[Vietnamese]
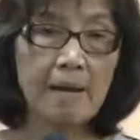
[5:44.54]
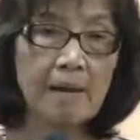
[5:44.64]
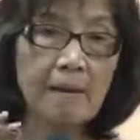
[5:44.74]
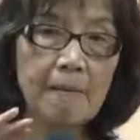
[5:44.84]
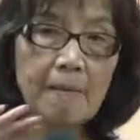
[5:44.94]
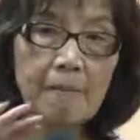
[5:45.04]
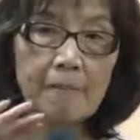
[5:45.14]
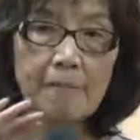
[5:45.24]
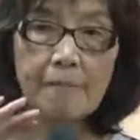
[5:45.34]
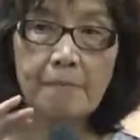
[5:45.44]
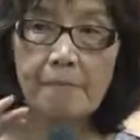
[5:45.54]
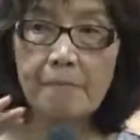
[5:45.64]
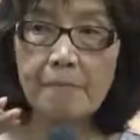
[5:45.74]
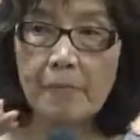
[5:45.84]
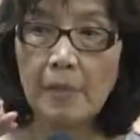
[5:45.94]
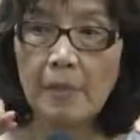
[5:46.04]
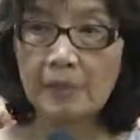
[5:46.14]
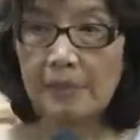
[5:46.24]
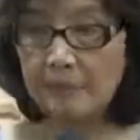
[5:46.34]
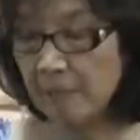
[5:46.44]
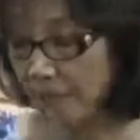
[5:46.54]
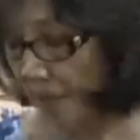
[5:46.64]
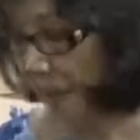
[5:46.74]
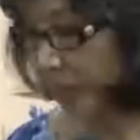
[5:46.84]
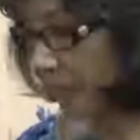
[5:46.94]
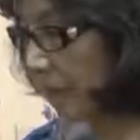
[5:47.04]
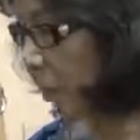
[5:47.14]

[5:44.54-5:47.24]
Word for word: um, tại vì bây giờ anh chị em